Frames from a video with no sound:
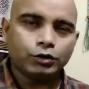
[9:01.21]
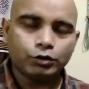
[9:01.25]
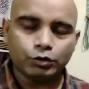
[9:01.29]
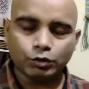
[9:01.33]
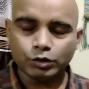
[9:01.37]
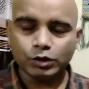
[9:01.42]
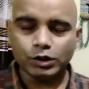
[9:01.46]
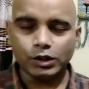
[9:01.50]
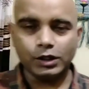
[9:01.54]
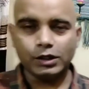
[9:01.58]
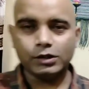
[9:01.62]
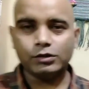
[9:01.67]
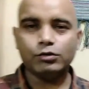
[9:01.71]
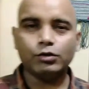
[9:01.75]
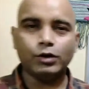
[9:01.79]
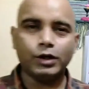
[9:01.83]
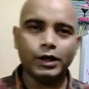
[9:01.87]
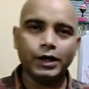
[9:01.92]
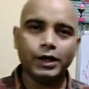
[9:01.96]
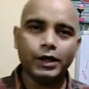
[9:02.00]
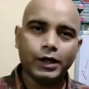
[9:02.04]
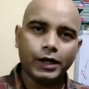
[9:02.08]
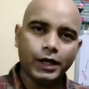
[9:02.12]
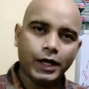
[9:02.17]
तो ये जो
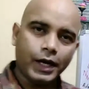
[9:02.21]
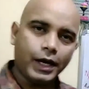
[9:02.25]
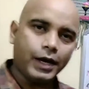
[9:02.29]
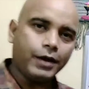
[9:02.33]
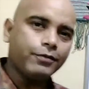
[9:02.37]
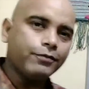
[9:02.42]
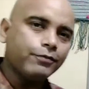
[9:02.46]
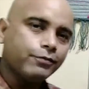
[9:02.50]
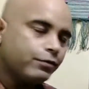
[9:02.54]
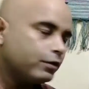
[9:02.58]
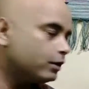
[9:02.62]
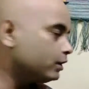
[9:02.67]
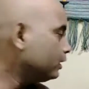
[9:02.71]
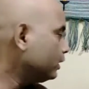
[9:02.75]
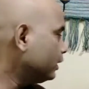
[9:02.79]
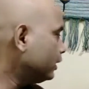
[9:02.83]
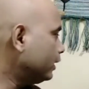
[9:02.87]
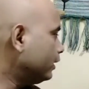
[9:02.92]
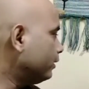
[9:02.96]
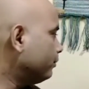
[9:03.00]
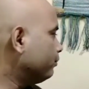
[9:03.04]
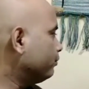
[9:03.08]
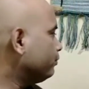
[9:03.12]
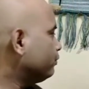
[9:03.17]
हैं M1,
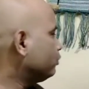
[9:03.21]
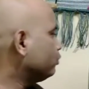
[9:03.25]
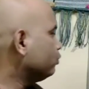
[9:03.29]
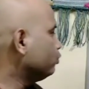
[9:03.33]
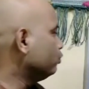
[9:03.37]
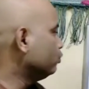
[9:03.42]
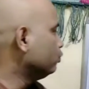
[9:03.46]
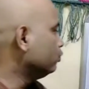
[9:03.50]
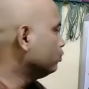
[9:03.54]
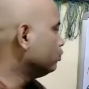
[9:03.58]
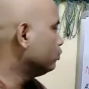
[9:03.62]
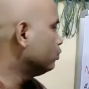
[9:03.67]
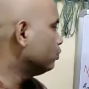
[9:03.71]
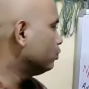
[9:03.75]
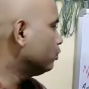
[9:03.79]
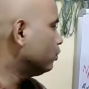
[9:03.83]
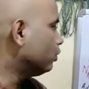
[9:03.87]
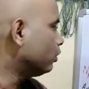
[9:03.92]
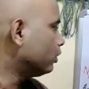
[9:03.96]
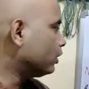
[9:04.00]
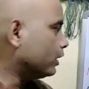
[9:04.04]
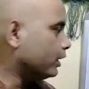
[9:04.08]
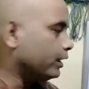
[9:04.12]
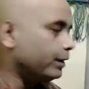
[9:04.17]
M2
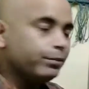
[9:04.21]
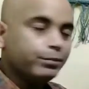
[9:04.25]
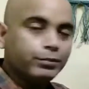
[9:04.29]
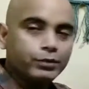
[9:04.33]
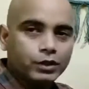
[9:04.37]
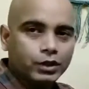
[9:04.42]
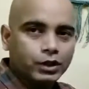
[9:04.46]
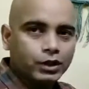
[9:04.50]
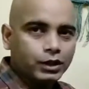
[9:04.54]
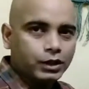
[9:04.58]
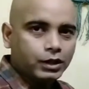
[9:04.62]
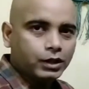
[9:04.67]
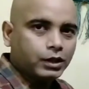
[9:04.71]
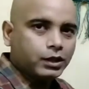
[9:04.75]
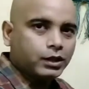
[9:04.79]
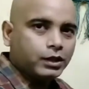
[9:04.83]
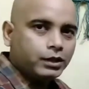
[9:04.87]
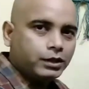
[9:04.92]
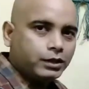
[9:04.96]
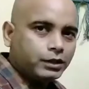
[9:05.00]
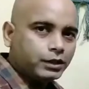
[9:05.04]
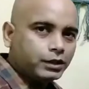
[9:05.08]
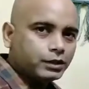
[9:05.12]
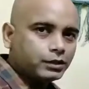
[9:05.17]
और M3
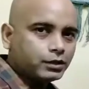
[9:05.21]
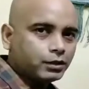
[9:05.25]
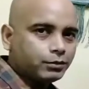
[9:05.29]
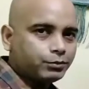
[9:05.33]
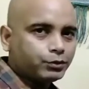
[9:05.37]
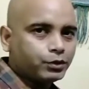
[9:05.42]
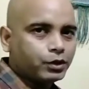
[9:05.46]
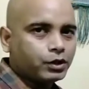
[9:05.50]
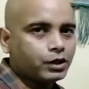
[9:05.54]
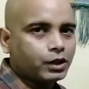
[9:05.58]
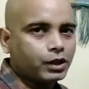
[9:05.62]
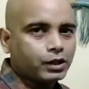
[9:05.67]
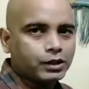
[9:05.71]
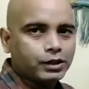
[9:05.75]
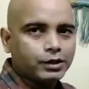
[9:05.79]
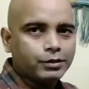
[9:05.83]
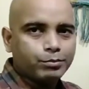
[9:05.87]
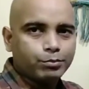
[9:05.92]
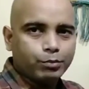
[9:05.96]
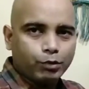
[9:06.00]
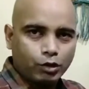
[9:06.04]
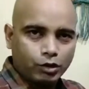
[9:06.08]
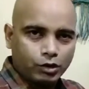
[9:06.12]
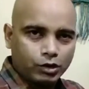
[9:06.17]
ये सबसे ज़्यादा
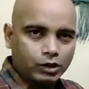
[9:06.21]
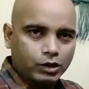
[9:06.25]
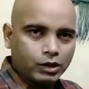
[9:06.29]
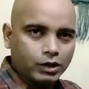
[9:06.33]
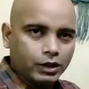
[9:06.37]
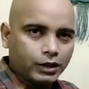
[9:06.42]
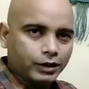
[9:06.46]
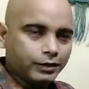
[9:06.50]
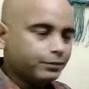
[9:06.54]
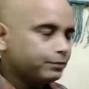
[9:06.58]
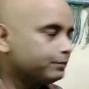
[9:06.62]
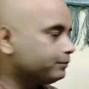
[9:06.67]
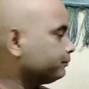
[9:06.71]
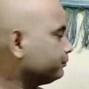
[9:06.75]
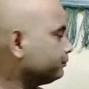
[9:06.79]
इम्पोर्टेंट हैं